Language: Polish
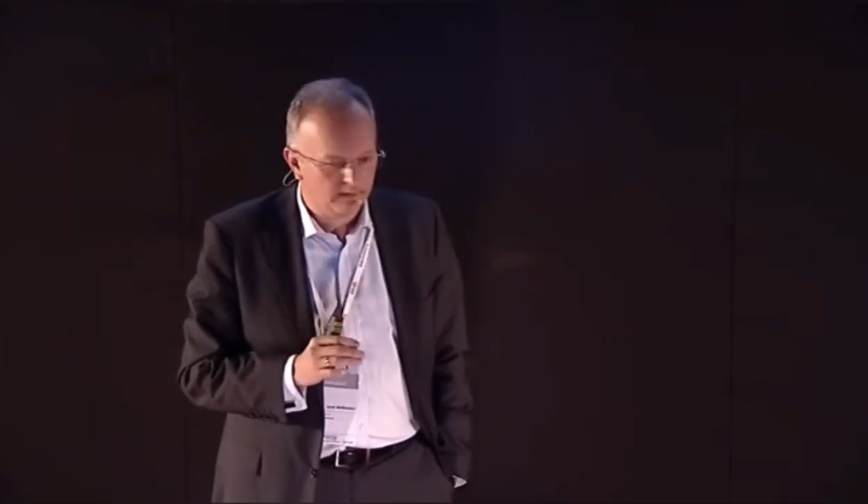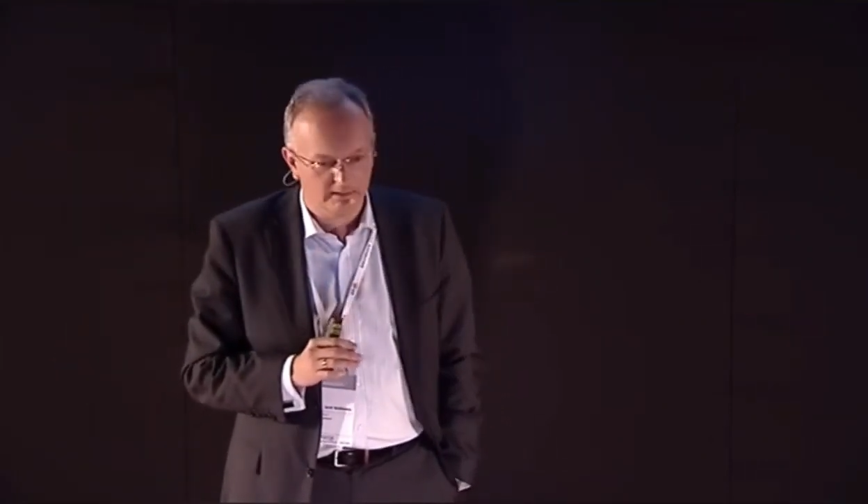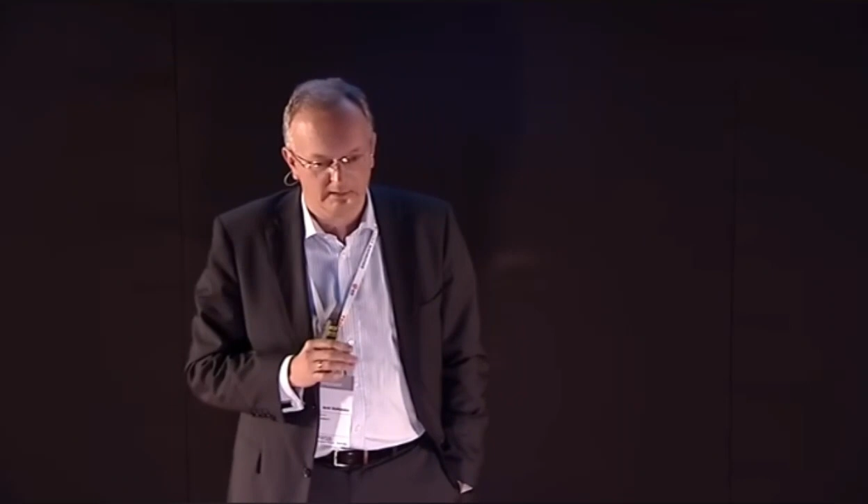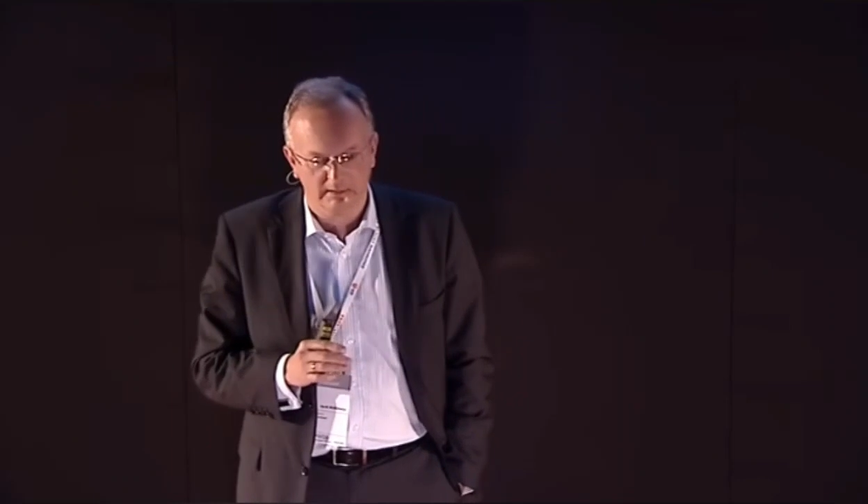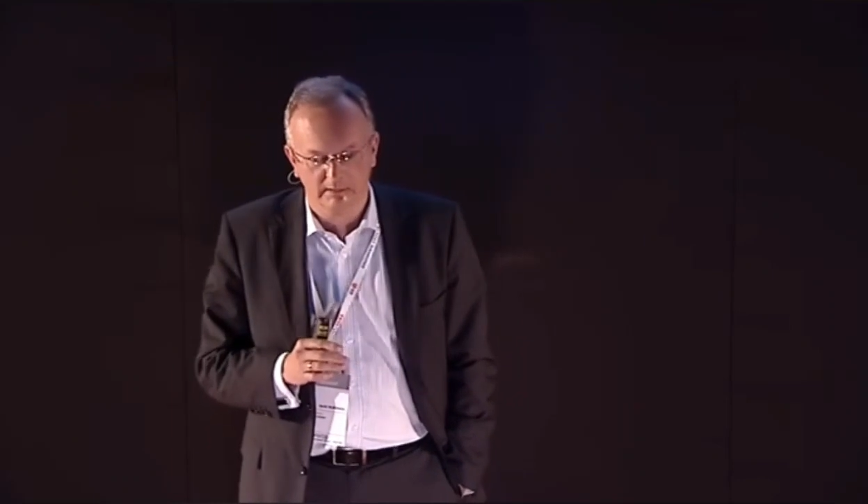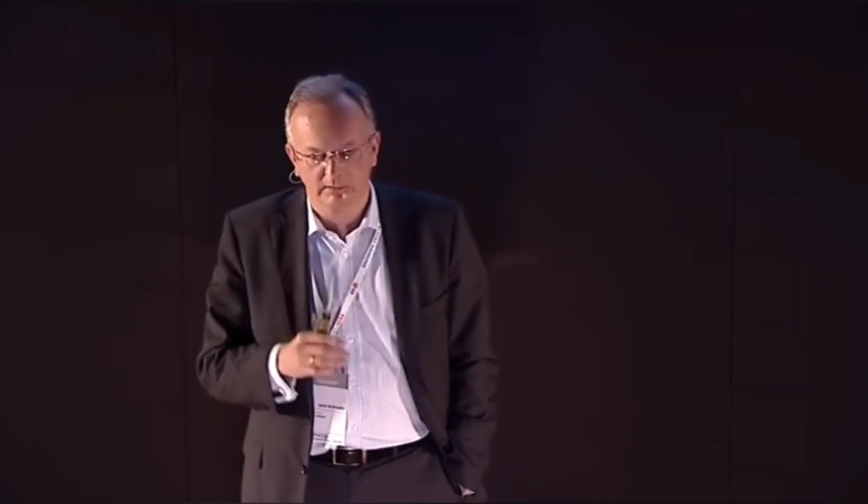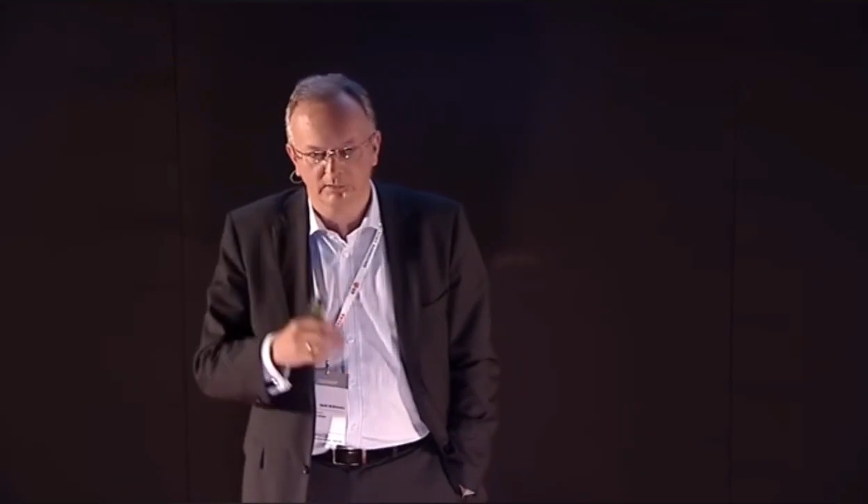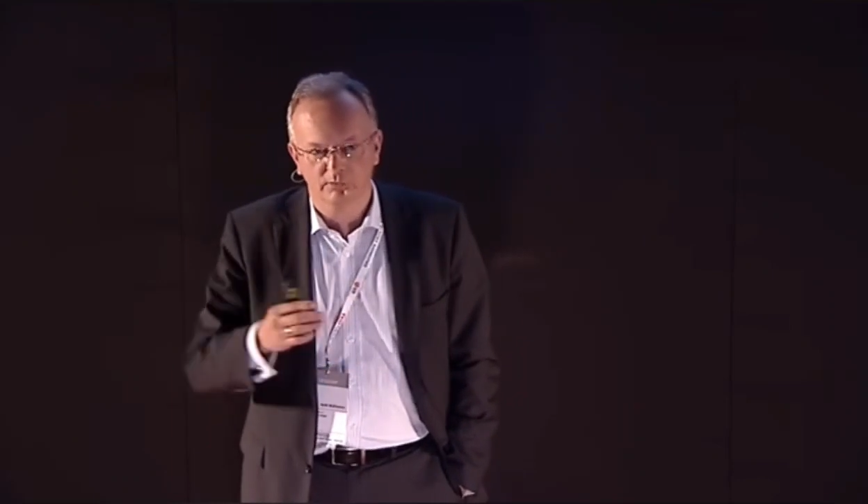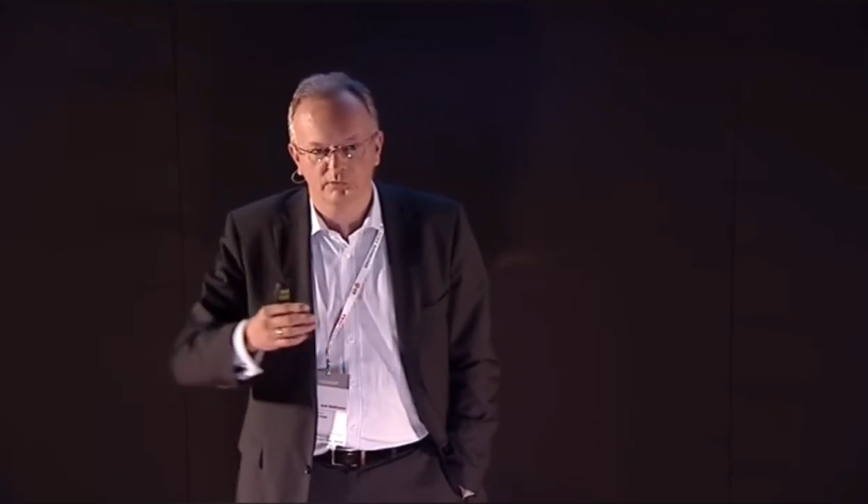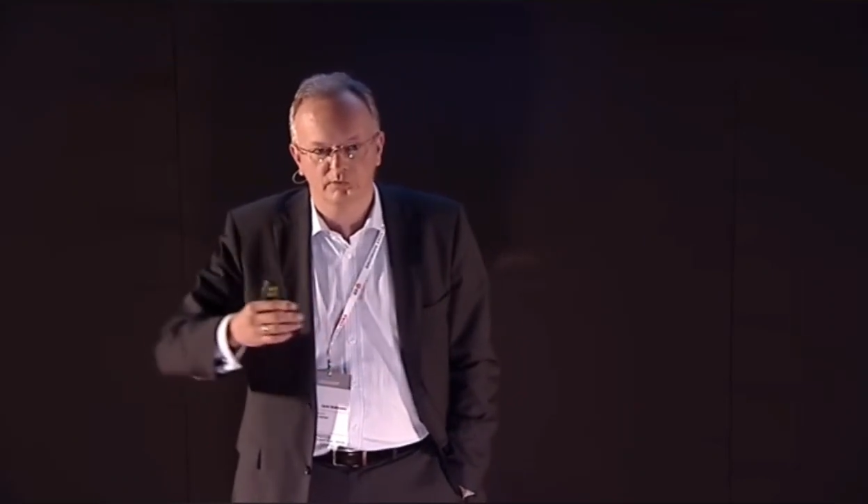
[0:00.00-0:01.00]
e,
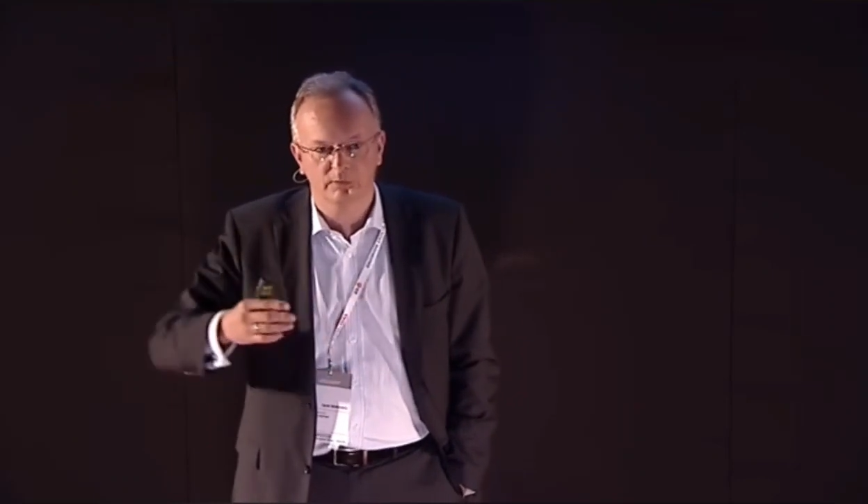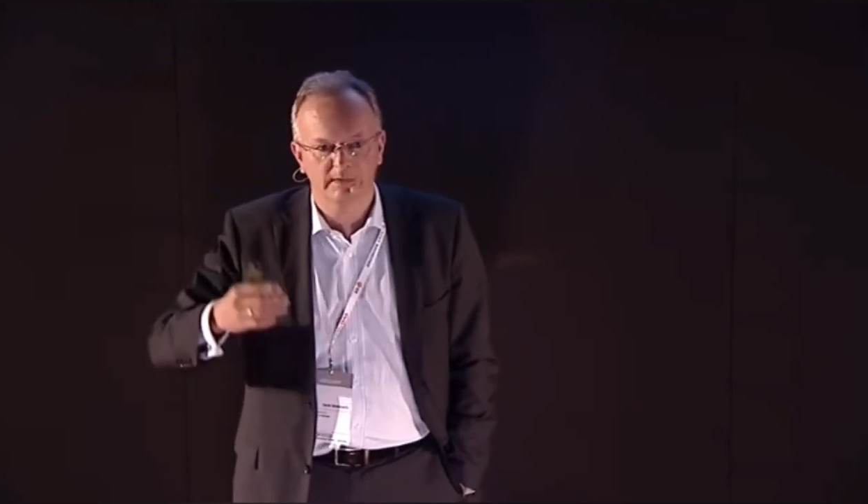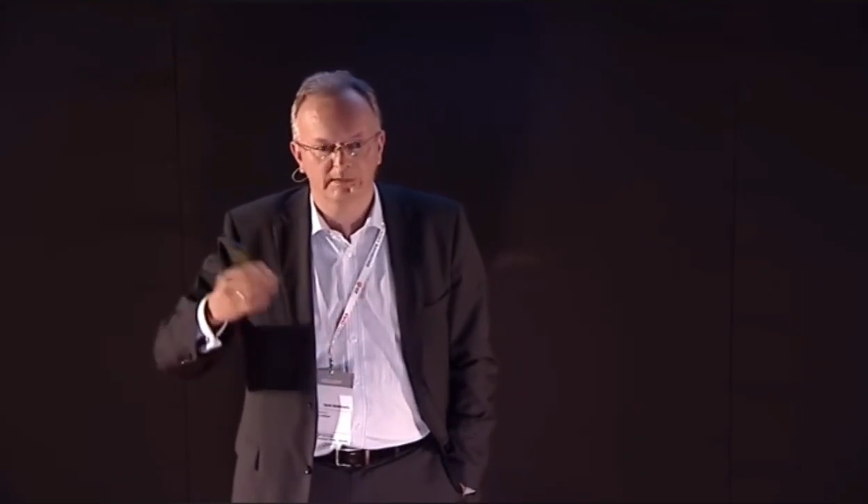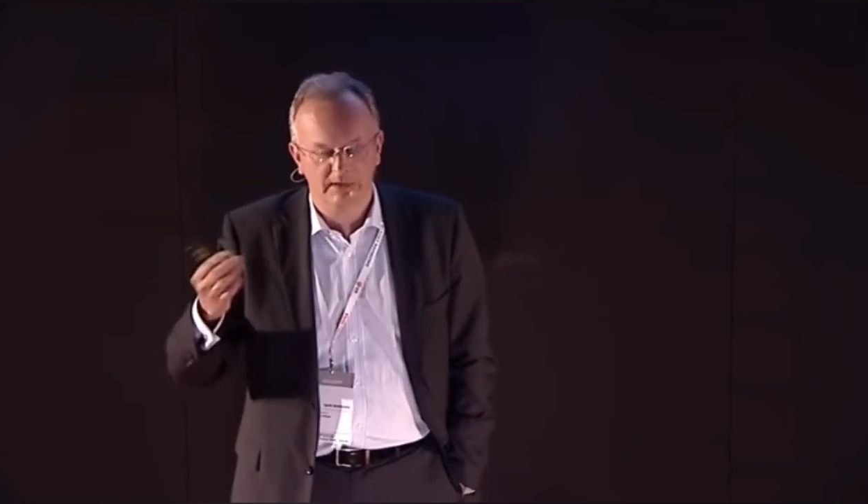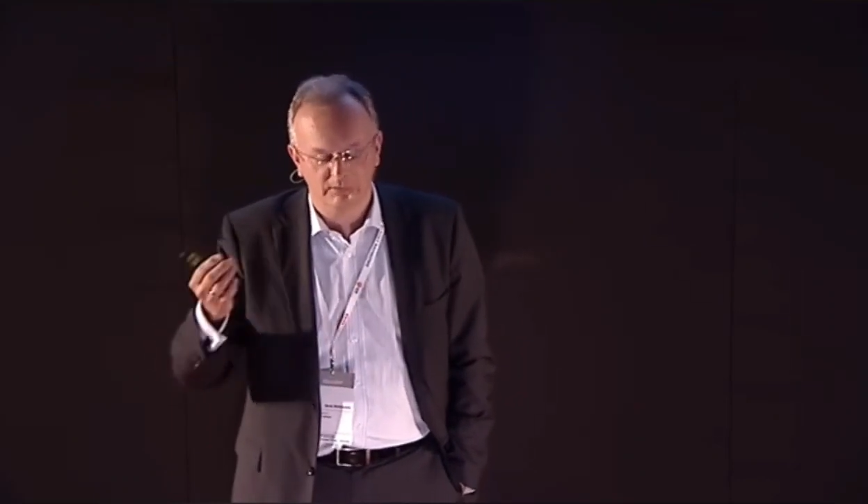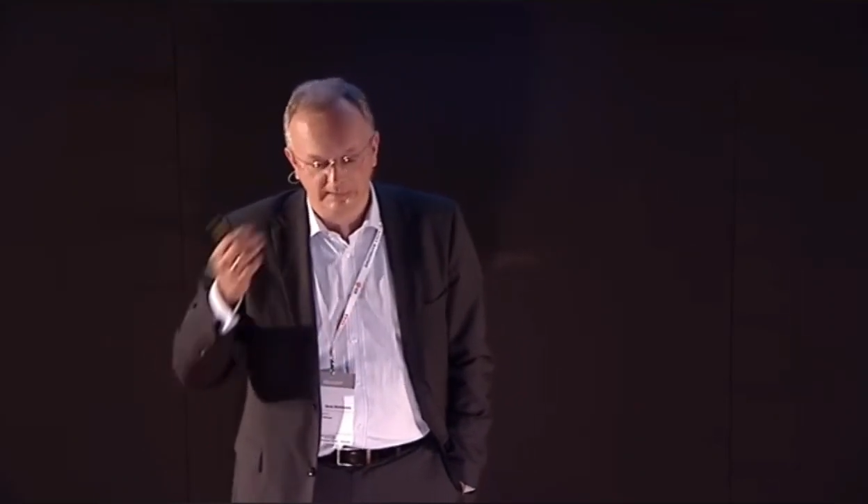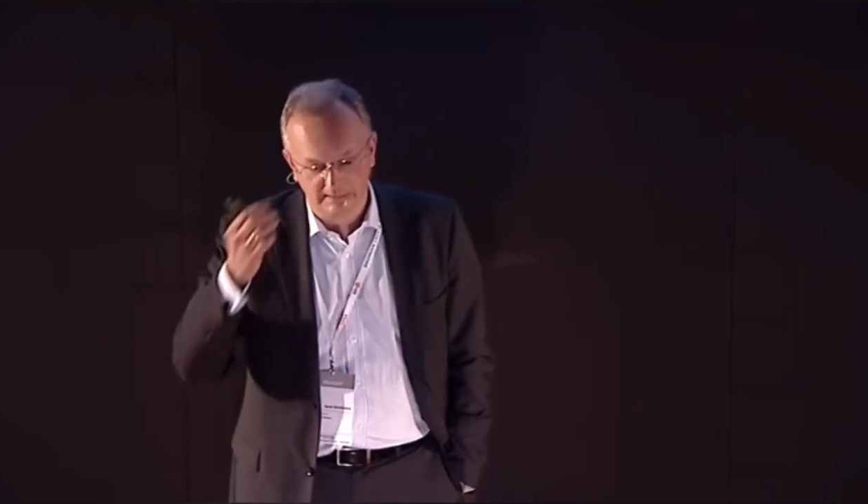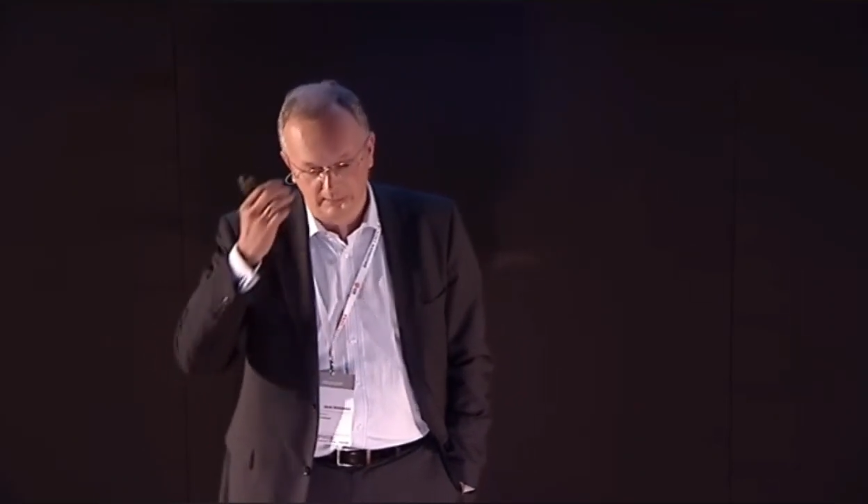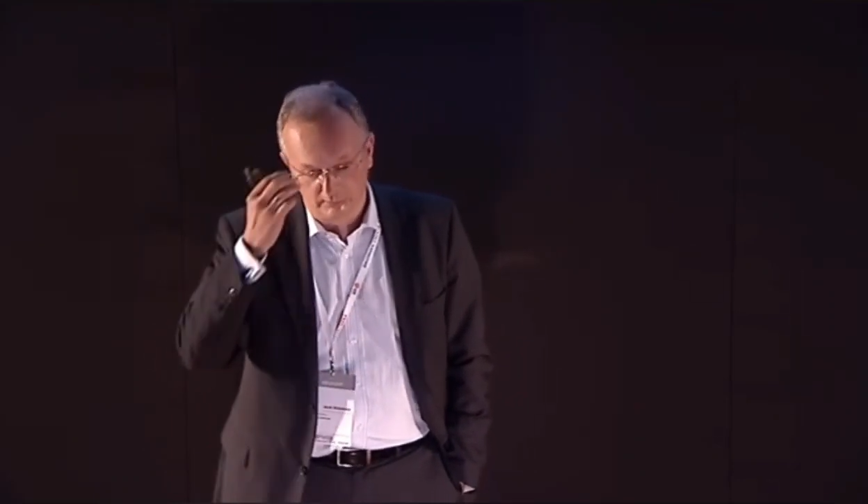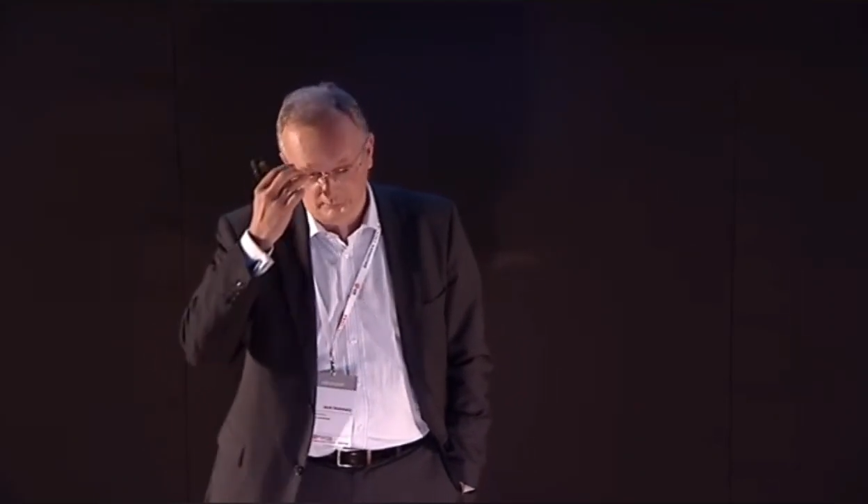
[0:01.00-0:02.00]
toczy się bez większych
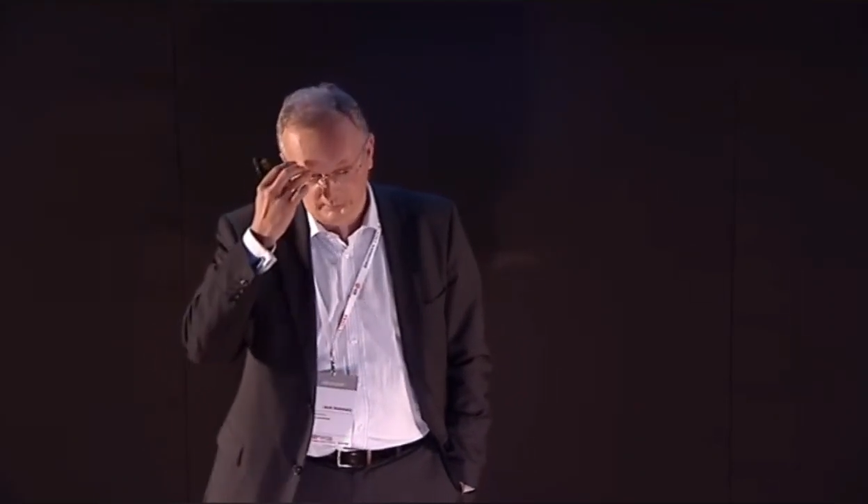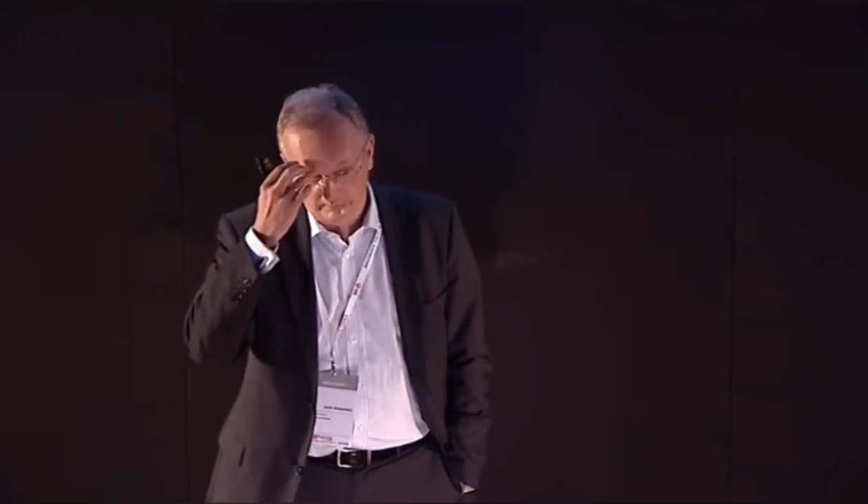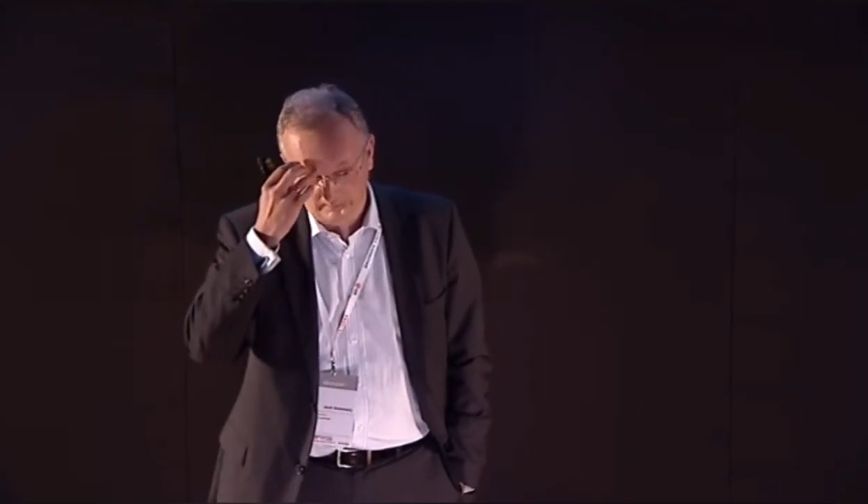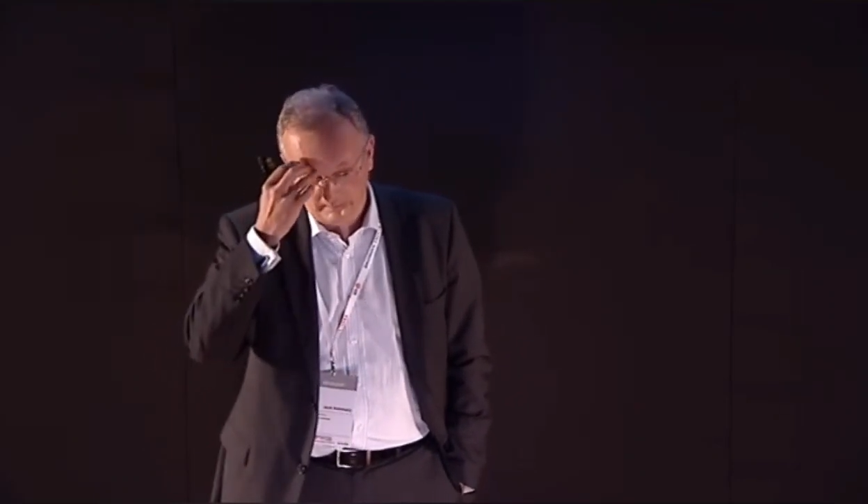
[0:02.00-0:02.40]
zagrożeń.